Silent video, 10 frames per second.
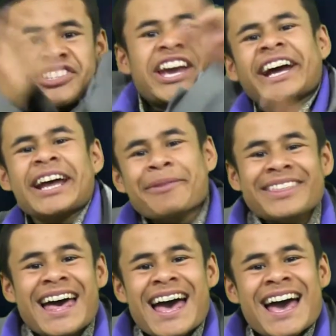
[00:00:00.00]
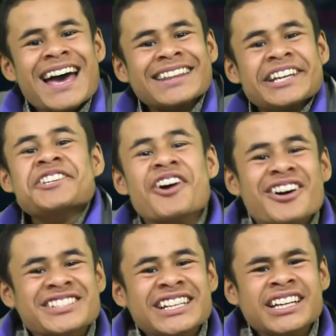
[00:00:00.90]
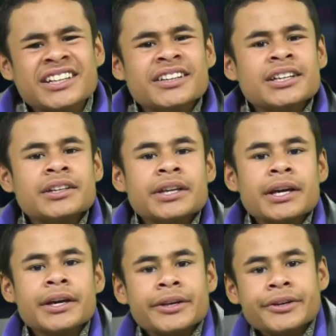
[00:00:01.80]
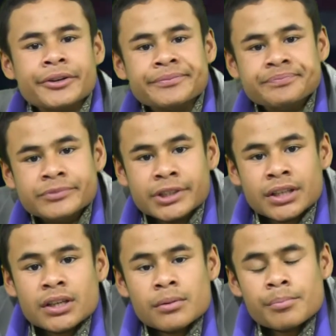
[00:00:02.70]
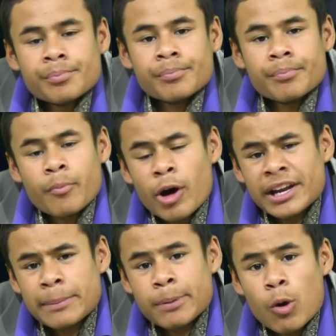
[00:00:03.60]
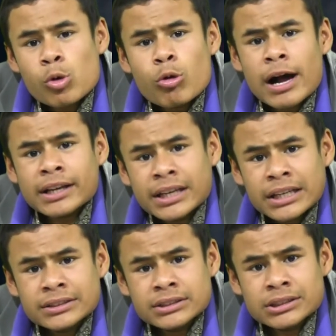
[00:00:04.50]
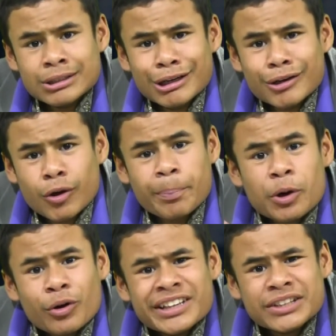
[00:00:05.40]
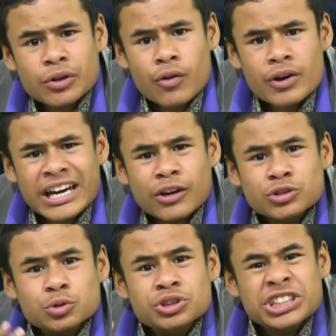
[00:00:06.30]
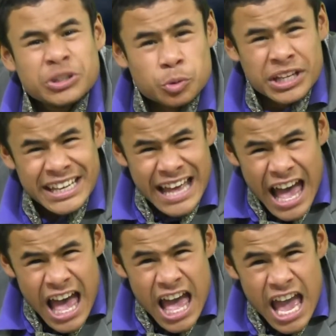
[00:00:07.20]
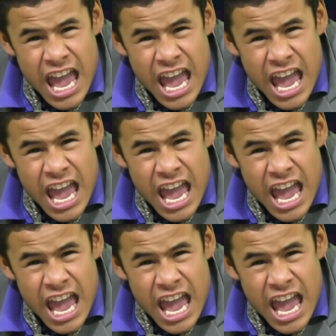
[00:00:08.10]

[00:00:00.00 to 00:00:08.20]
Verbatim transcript: Llega Navidad y yo sin dinero. Muere Paul Walker. Eh, lo peor de todo, que lo sustituirá